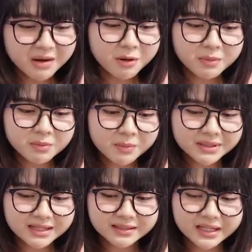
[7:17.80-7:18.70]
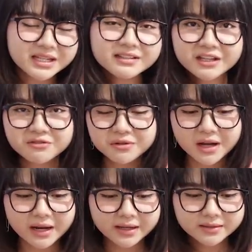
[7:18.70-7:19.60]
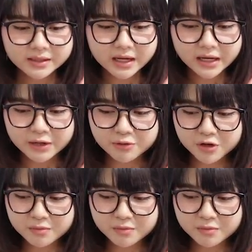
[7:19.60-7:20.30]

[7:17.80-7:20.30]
mobil-mobil klasik ini saya suka guys Nyalain dulu